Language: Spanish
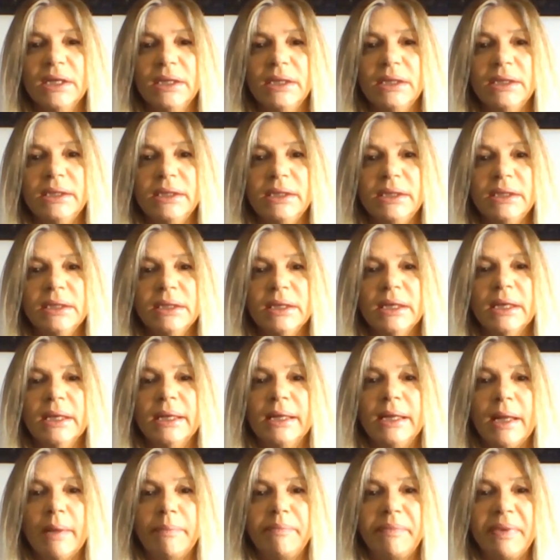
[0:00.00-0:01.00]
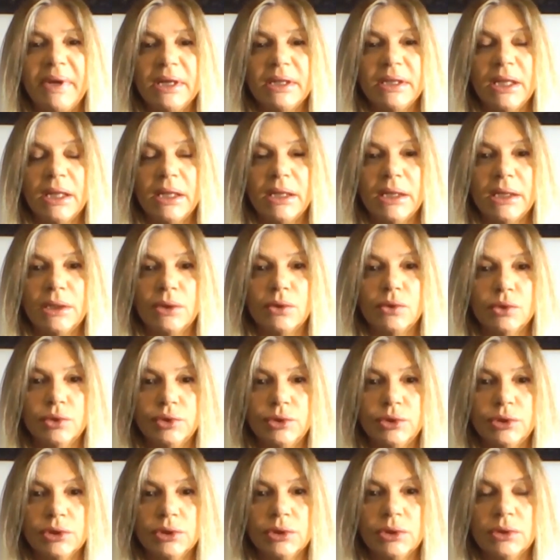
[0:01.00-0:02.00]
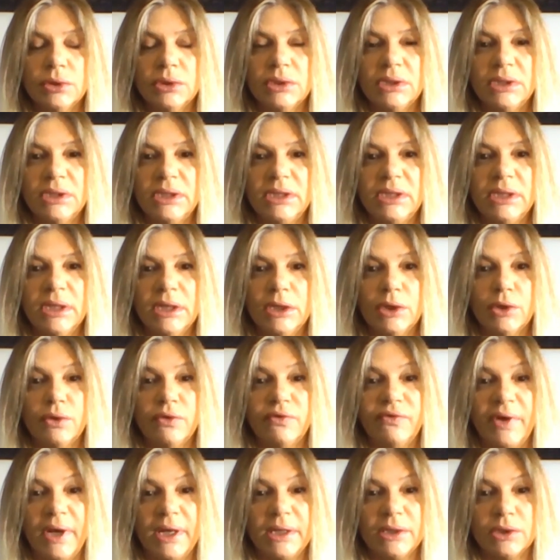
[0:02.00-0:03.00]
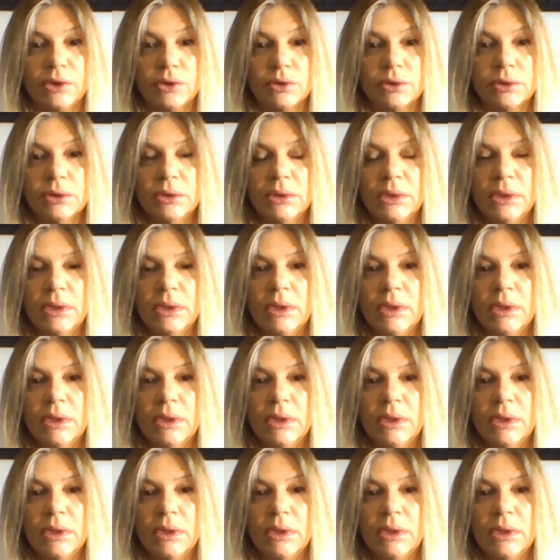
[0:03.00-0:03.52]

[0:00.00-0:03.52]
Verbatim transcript: y la pérdida del gusto y del olfato.